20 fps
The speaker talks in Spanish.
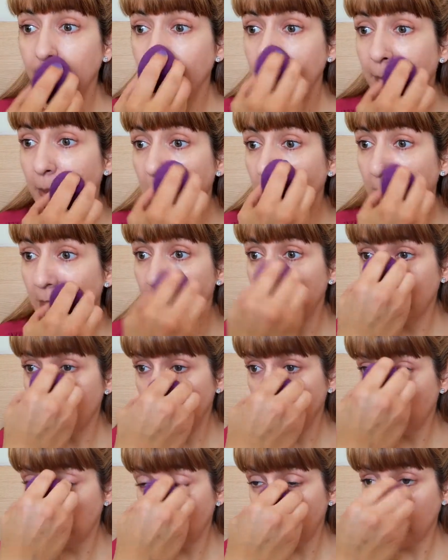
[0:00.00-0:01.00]
Me encanta
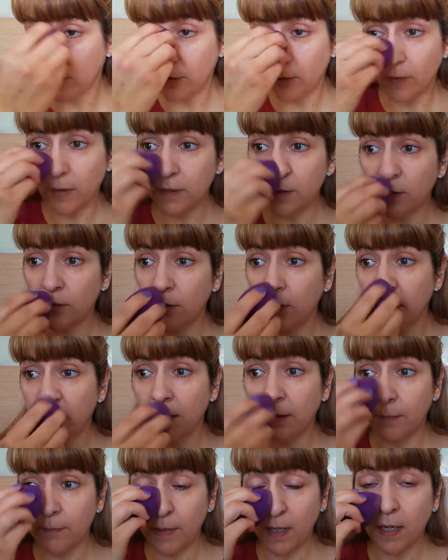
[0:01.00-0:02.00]
sobre todo cuando
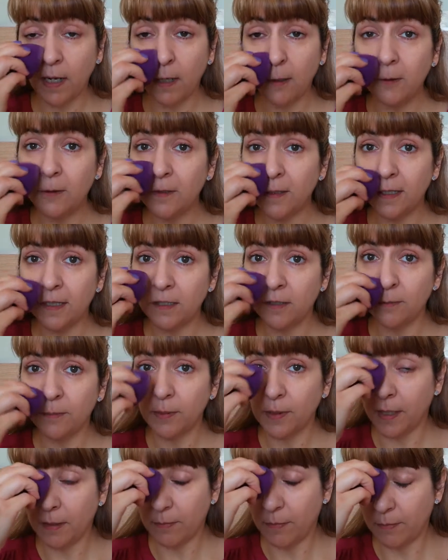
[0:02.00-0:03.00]
hace más calor y eso,
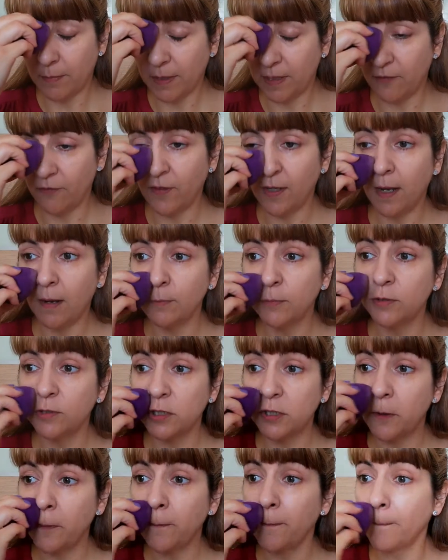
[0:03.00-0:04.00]
porque me matifica
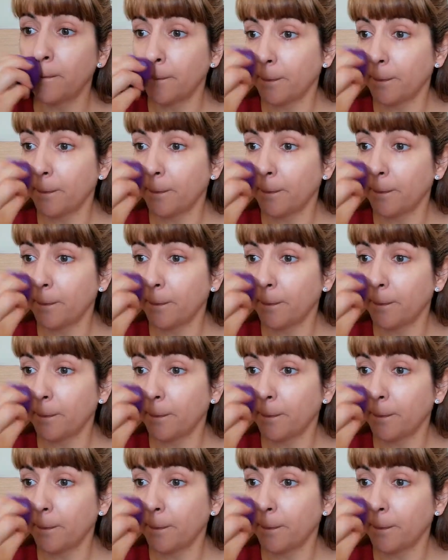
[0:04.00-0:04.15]
mucho